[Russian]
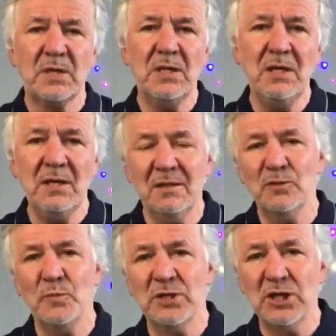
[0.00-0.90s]
И
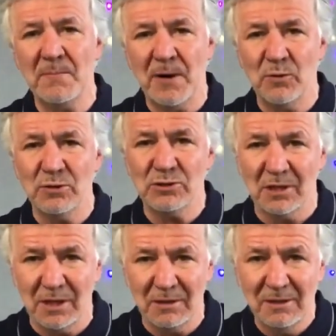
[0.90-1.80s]
суперджам похож
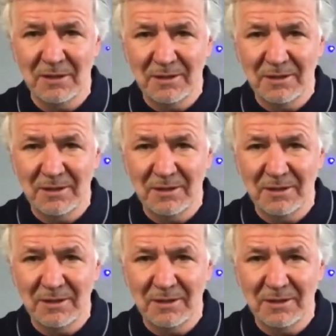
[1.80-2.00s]
на